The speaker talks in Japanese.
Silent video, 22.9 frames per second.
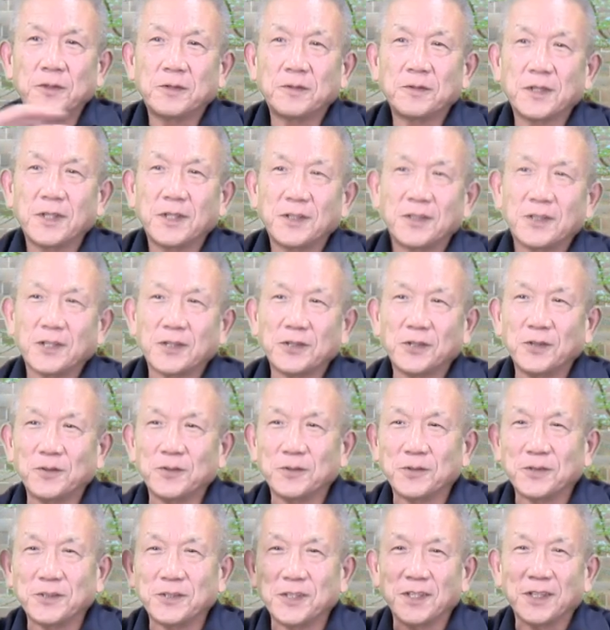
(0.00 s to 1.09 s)
のない縦
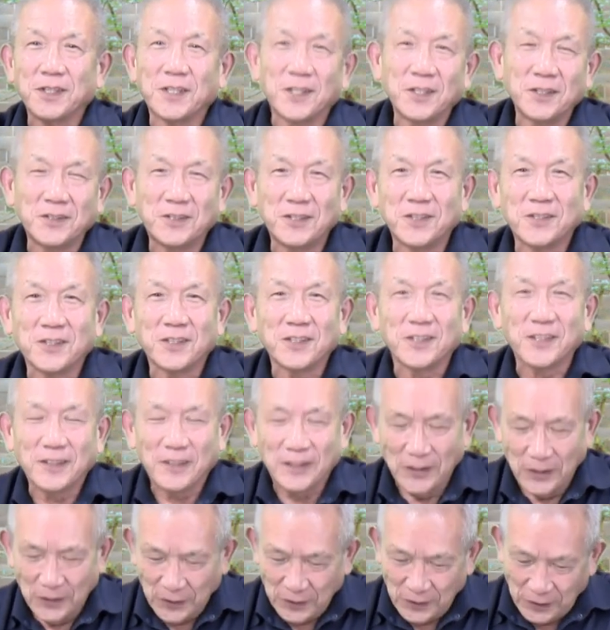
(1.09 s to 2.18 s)
横の線が入ってたり
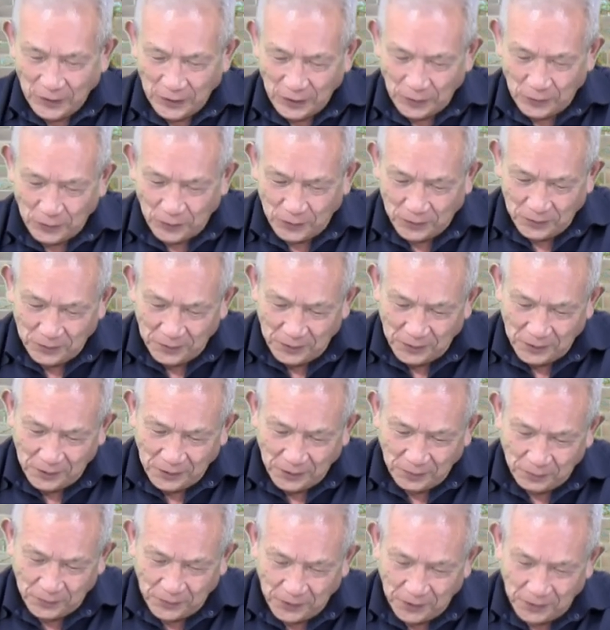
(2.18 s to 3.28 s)
こん
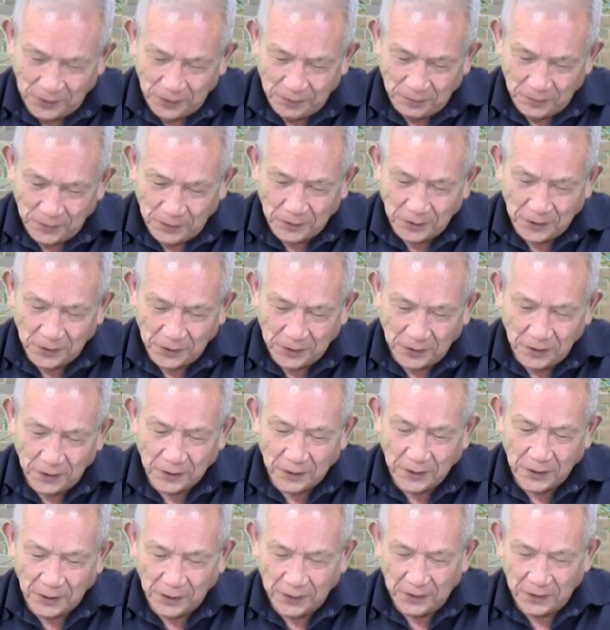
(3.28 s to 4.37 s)
なプレゼンも私は
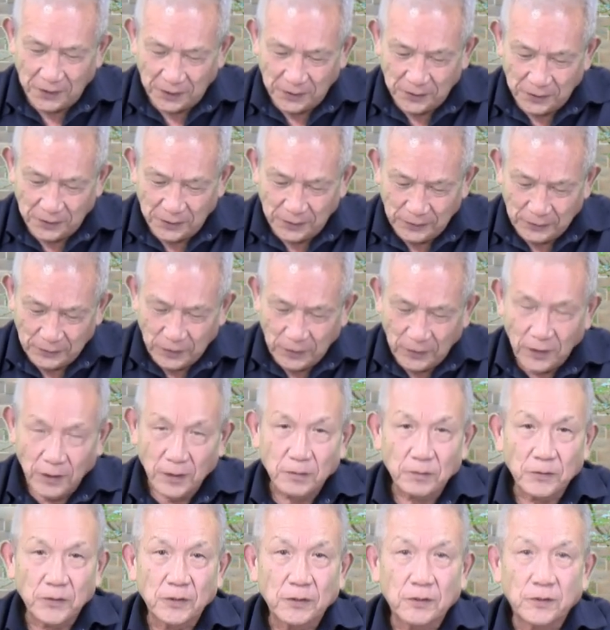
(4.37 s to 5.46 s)
大嫌いです。
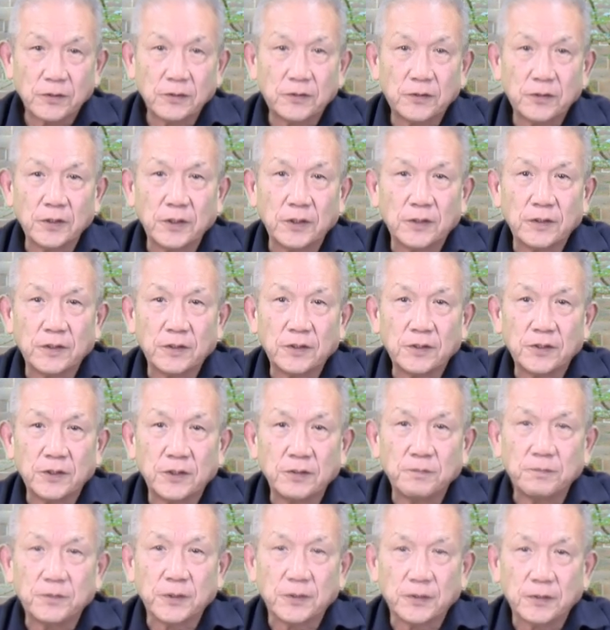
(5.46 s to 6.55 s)
もう本当に
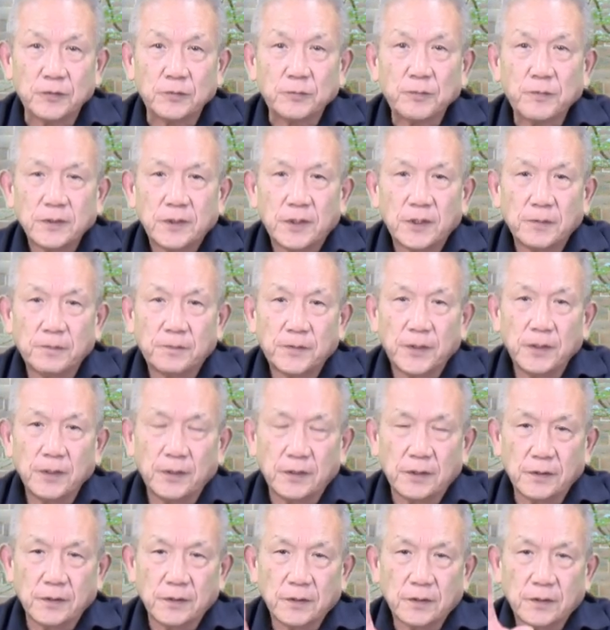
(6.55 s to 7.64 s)
シンプルでやっぱ
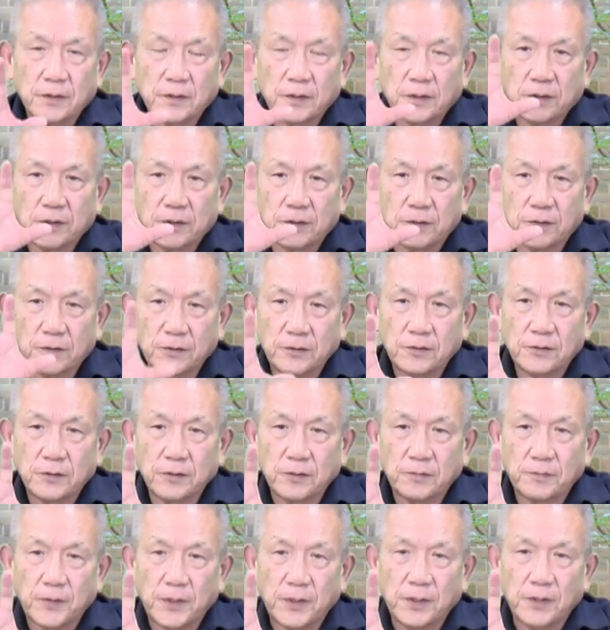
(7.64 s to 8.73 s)
り一つ
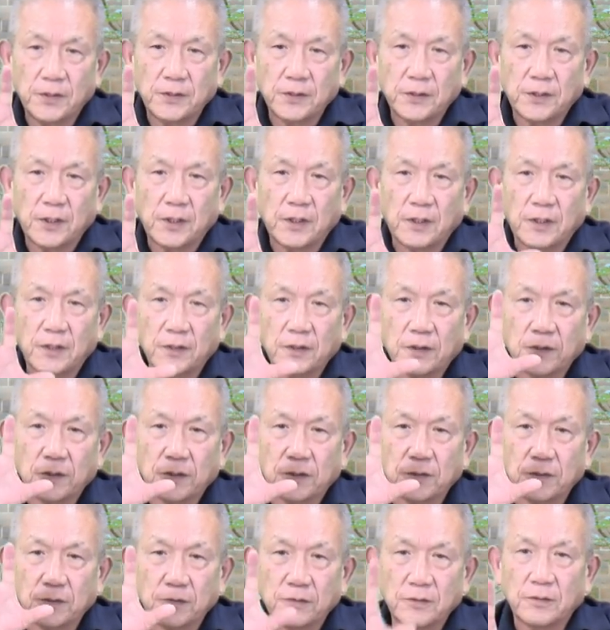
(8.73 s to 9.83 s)
のページで
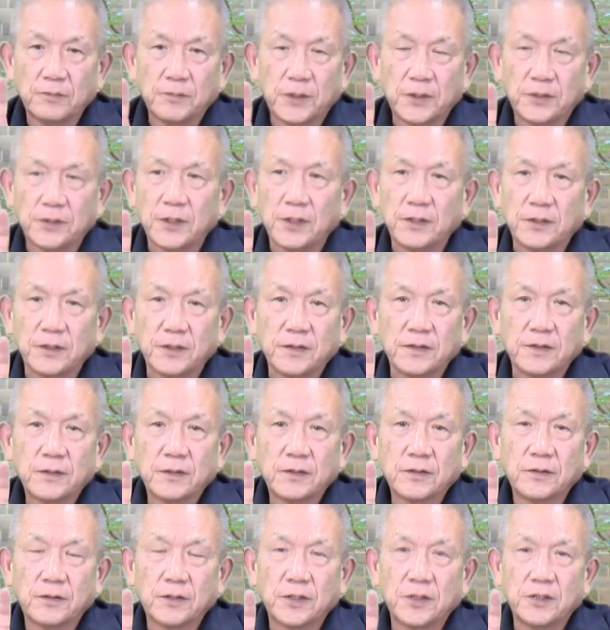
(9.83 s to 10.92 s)
一つのメッセージ
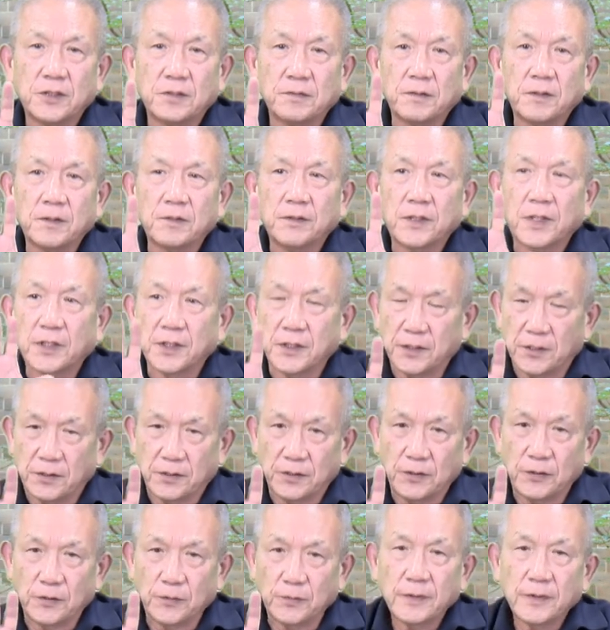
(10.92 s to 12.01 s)
これが一番分かりや
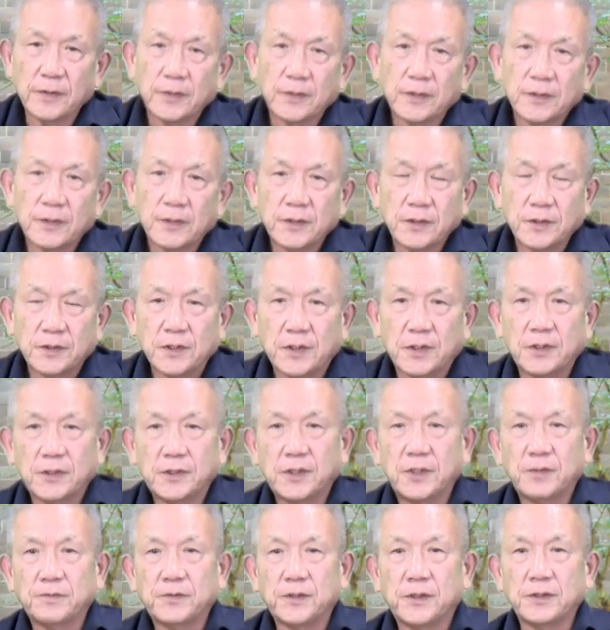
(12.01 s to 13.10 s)
すい。したがっ
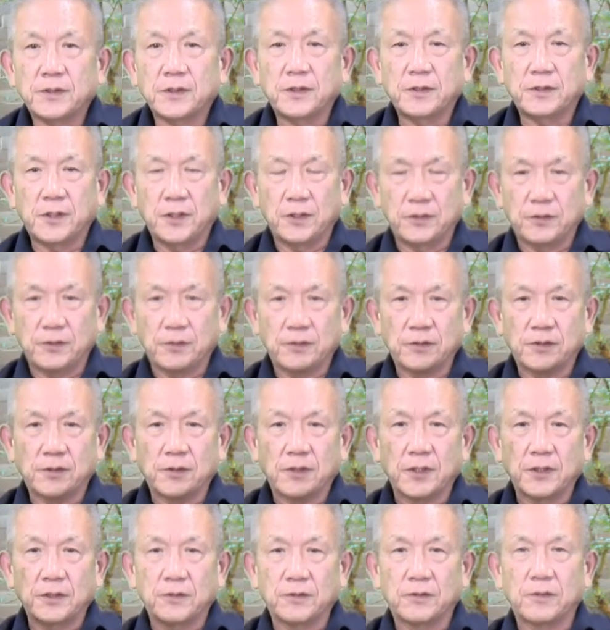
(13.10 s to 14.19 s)
てプレゼンテーションの
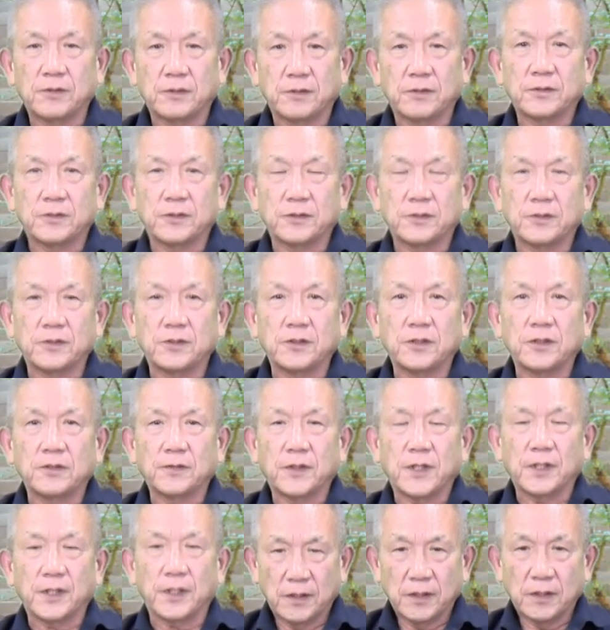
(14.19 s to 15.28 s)
スライドを作る時
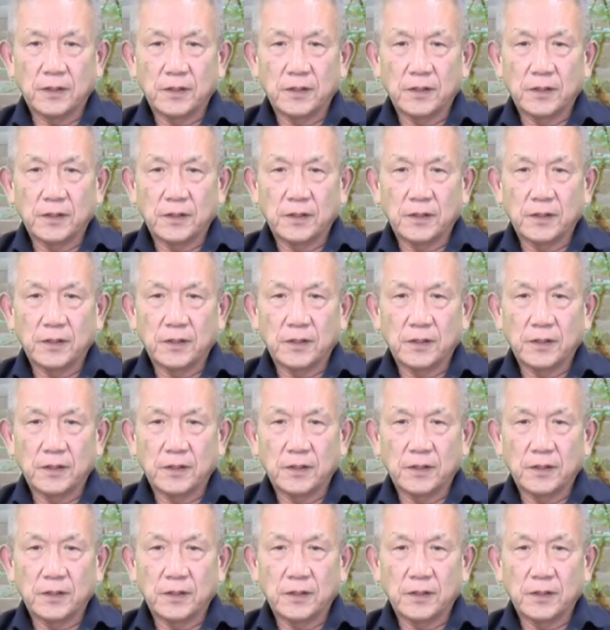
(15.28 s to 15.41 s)
は